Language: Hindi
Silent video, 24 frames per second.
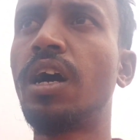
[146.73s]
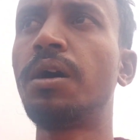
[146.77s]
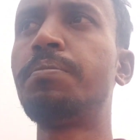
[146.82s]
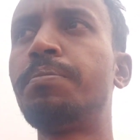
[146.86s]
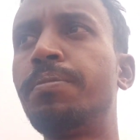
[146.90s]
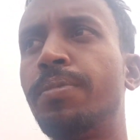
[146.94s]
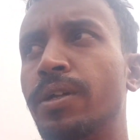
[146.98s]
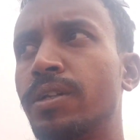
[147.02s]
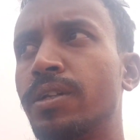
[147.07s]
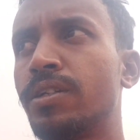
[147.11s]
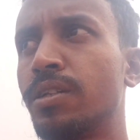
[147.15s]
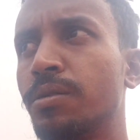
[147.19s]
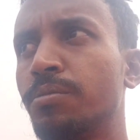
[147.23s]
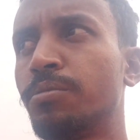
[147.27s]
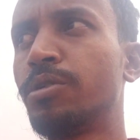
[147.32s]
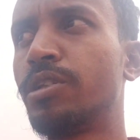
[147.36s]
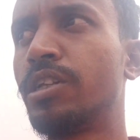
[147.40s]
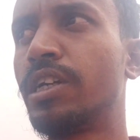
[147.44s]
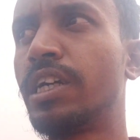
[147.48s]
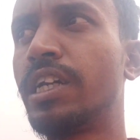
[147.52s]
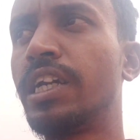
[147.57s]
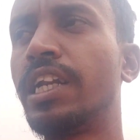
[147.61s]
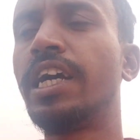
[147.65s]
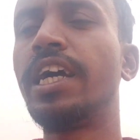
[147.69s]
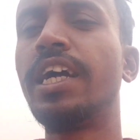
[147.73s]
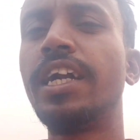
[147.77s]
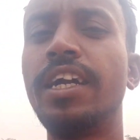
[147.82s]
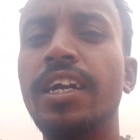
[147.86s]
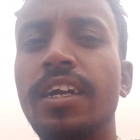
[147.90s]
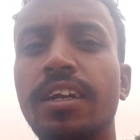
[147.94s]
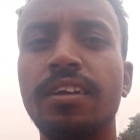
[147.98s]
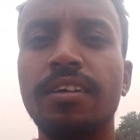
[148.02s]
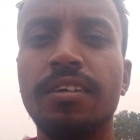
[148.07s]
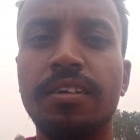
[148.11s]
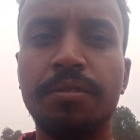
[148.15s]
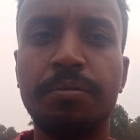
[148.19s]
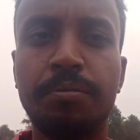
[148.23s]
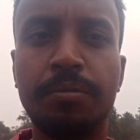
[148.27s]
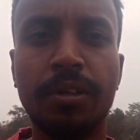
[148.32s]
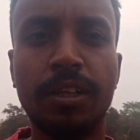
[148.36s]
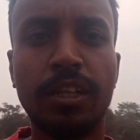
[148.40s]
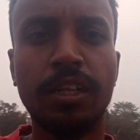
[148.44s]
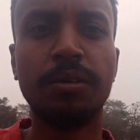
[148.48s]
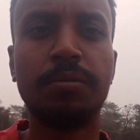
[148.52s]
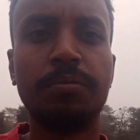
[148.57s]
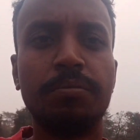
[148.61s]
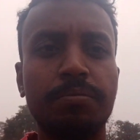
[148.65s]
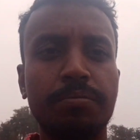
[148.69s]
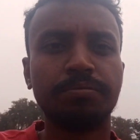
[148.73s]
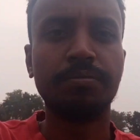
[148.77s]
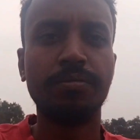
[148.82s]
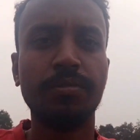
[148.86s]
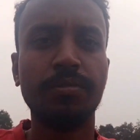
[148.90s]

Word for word: अब फिर से मुझे नए मतलब